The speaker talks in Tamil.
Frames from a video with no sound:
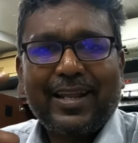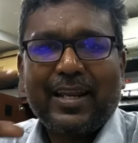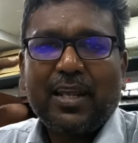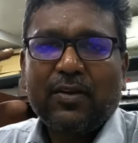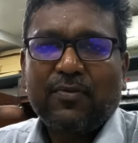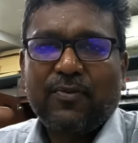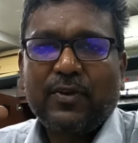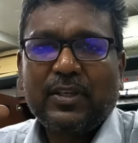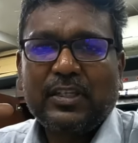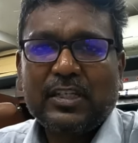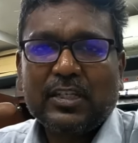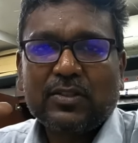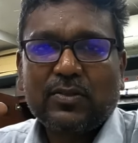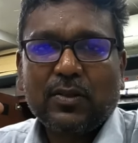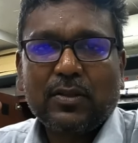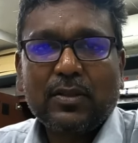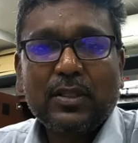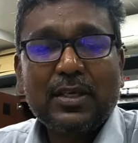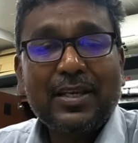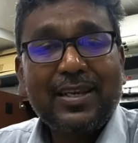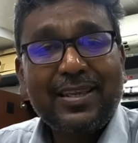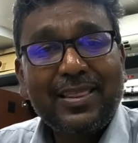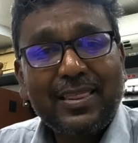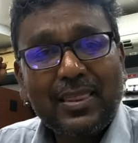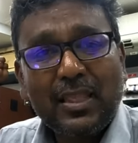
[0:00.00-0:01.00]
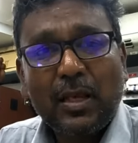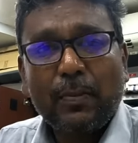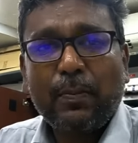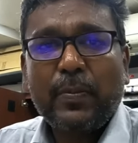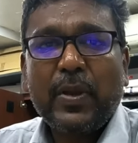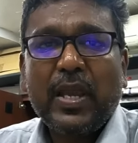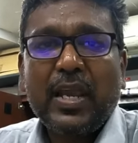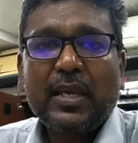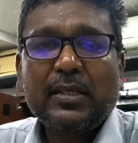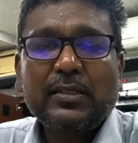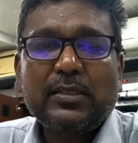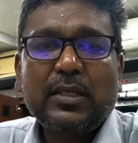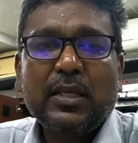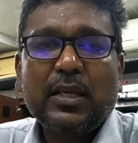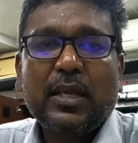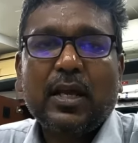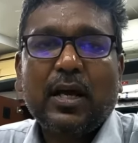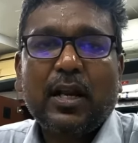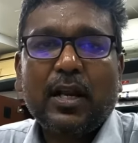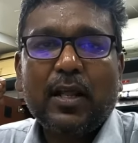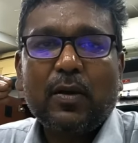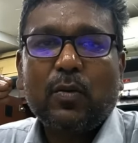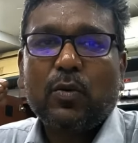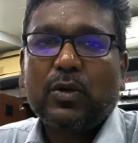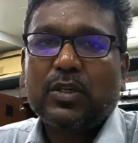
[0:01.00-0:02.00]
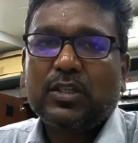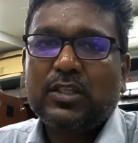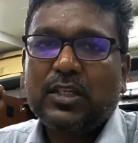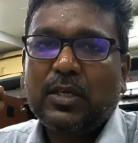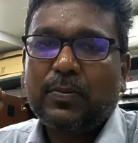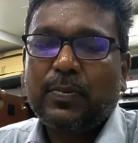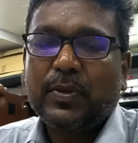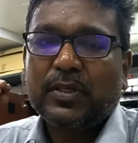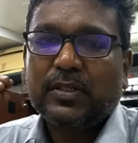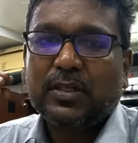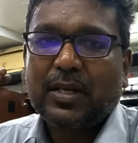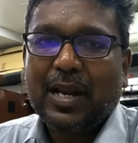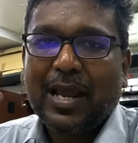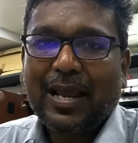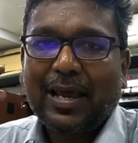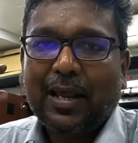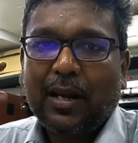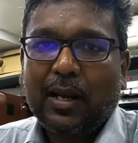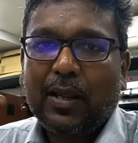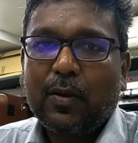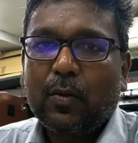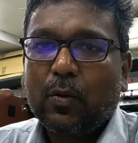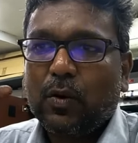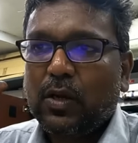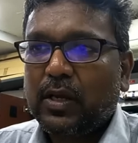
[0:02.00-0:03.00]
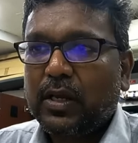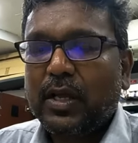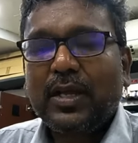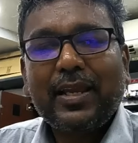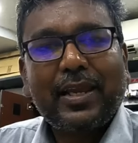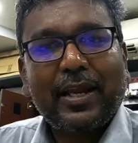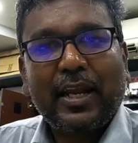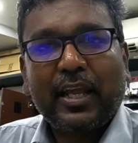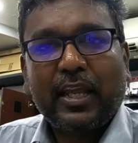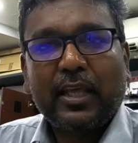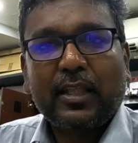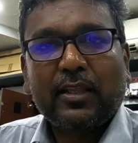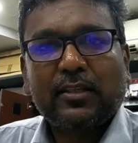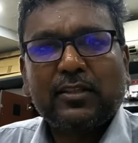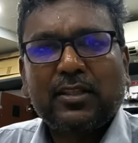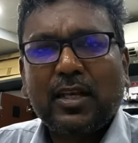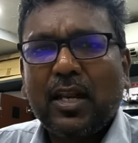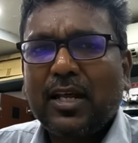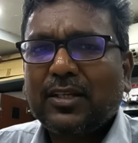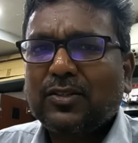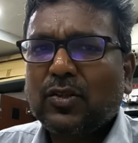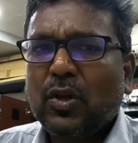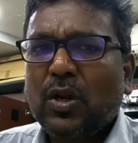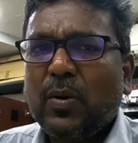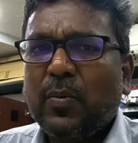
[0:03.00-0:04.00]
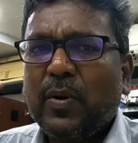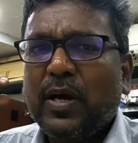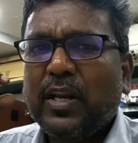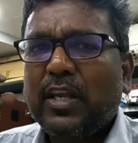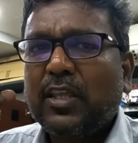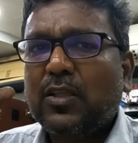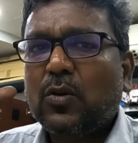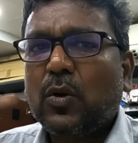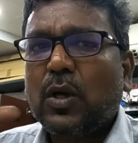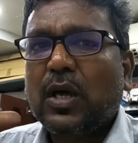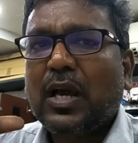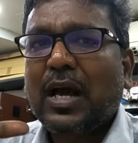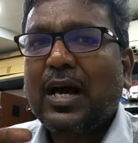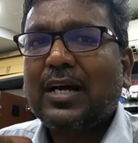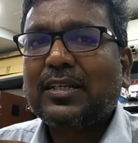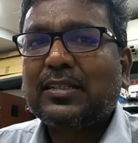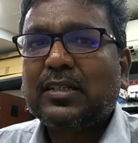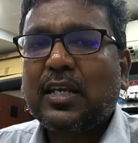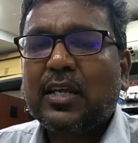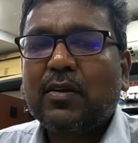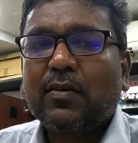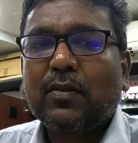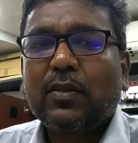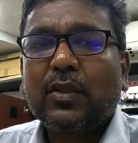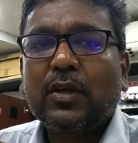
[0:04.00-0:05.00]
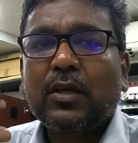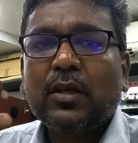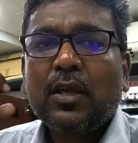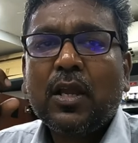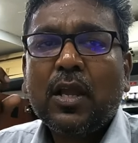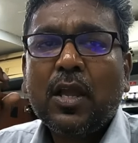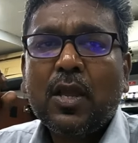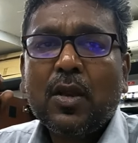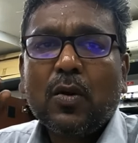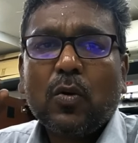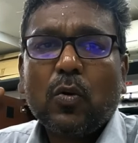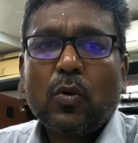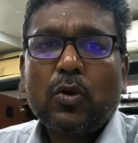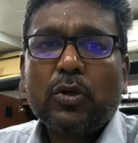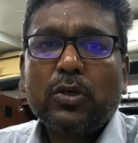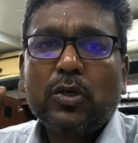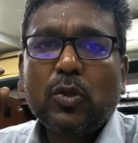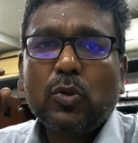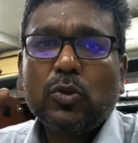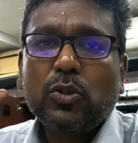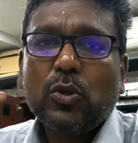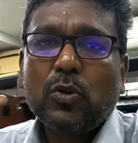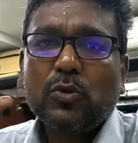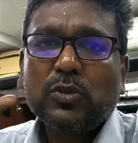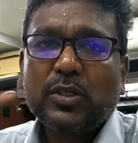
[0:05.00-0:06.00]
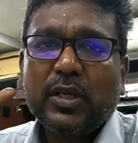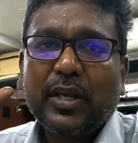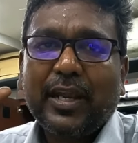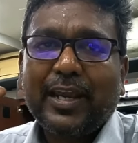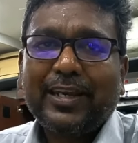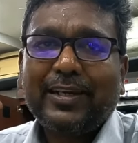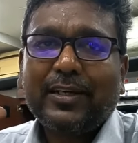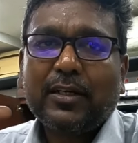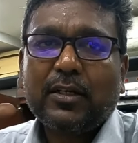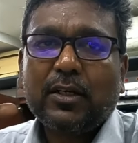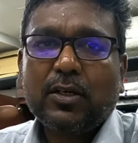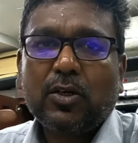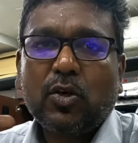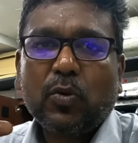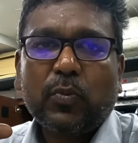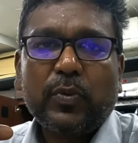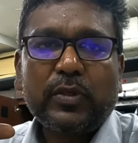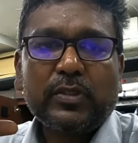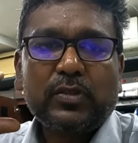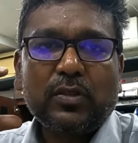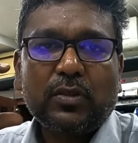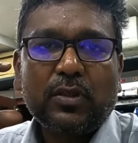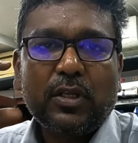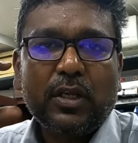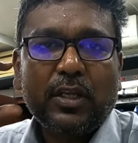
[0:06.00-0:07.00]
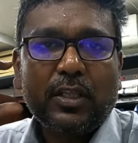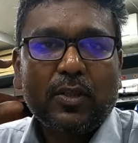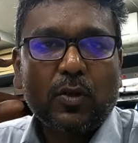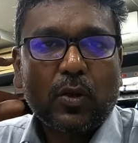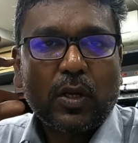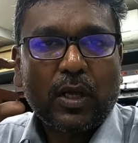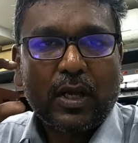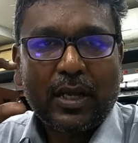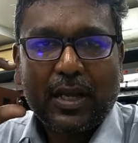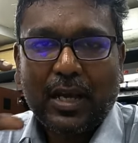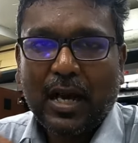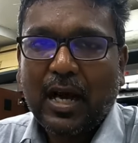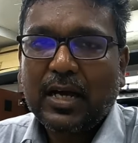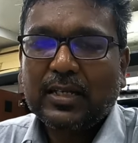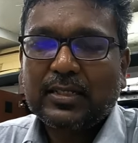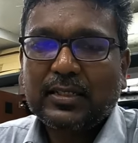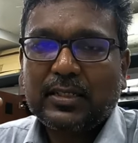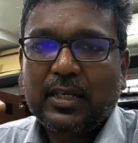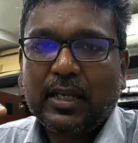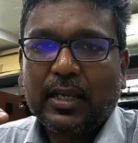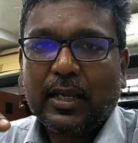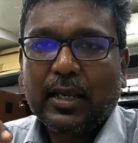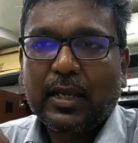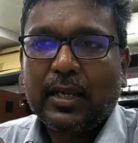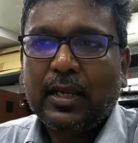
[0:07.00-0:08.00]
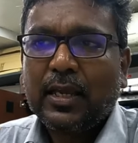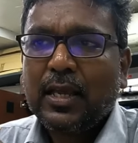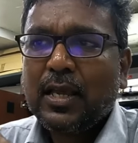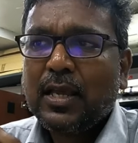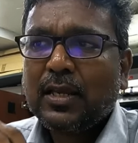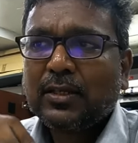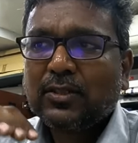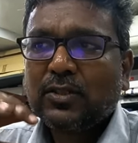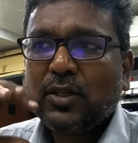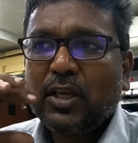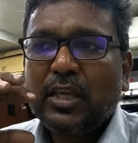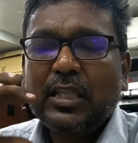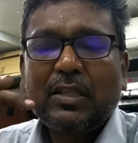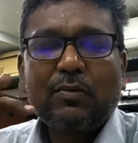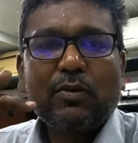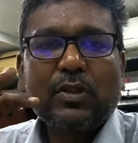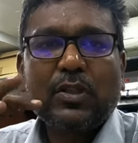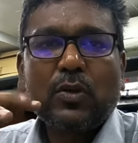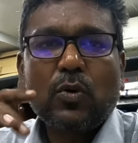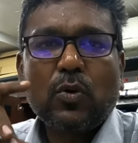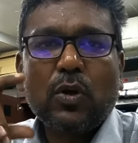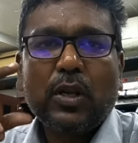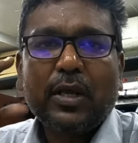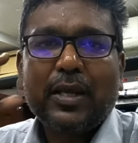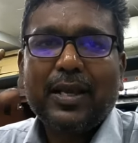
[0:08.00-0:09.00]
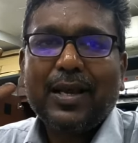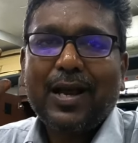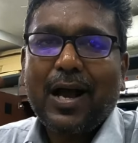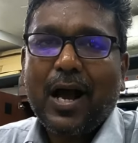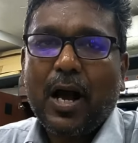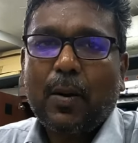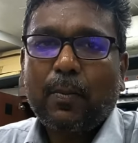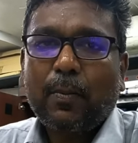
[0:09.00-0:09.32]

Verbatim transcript: நிறைய ஃபீச்சர்ஸ் வந்து இந்த பேசிக்கான ஒரு ஜிபிஎஸ் ட்ராக்கர்லேயே உங்களுக்கு கிடைக்கிது ஸோ நான் சொன்ன மாதிரி இதோட காஸ்டிங் வந்து ஒரு டூ தௌசண்ட் எயிட் ஹண்ட்ரட் ருபீஸ் வந்து இதோட காஸ்டிங்கு ஸோ இது வந்து உங்களுக்கு